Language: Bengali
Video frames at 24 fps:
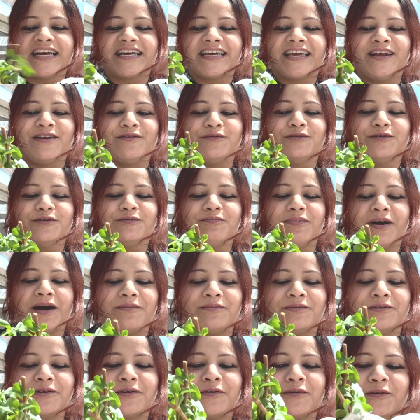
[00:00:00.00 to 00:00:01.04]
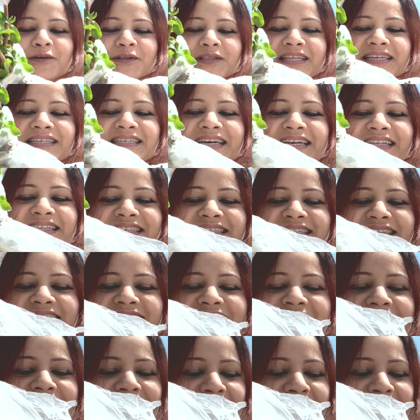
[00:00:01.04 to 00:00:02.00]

শাখের উদ্ভাবন করতে যাচ্ছি